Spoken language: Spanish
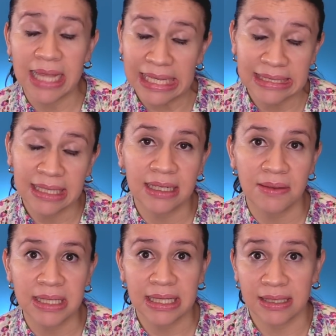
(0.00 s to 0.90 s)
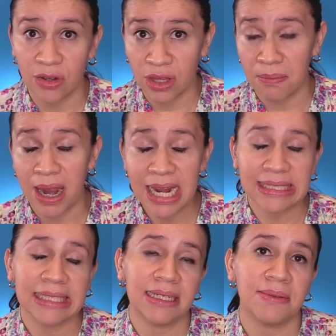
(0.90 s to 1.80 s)
de esta entrevista, sino de
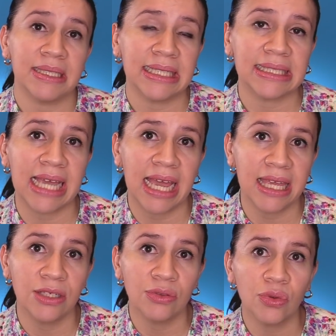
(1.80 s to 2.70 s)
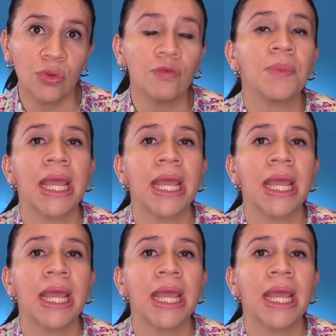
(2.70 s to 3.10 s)
varias entrevistas que hay en YouTube,